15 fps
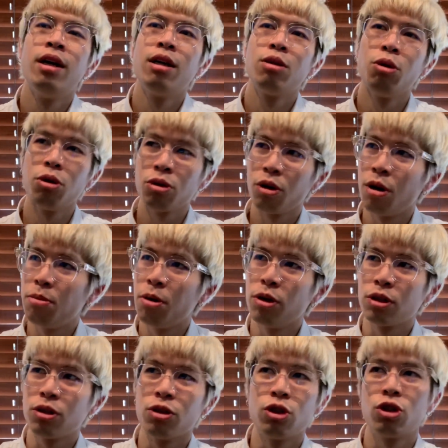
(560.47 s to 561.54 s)
とうとうもう
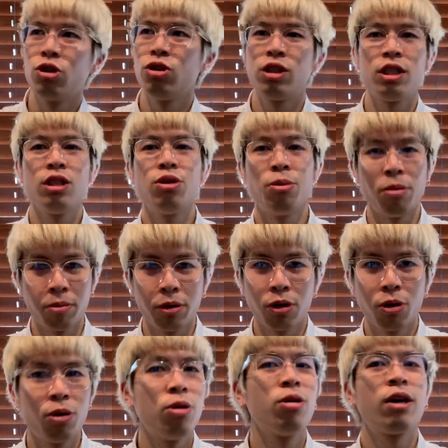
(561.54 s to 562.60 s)
その重鎮度も、もう
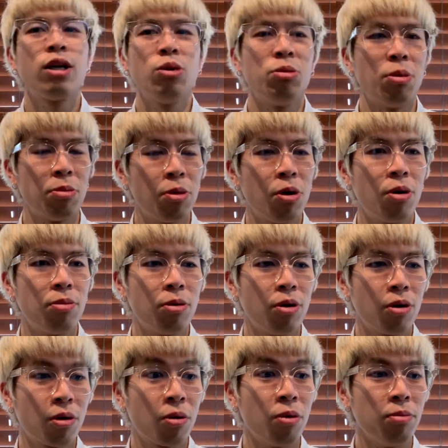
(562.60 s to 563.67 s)
評論家とももう、
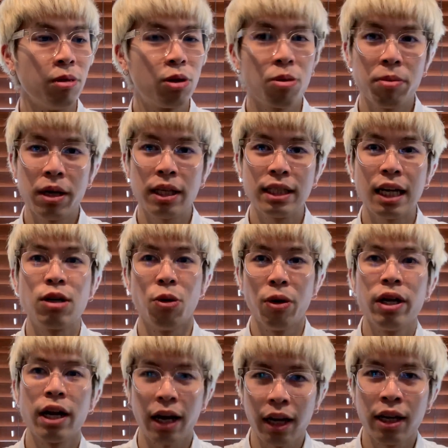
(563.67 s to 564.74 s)
もうこう認めざるを
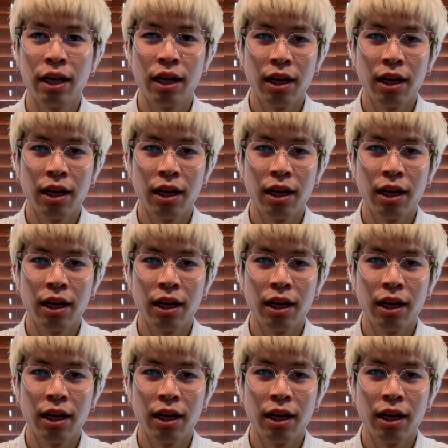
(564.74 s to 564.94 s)
得ない。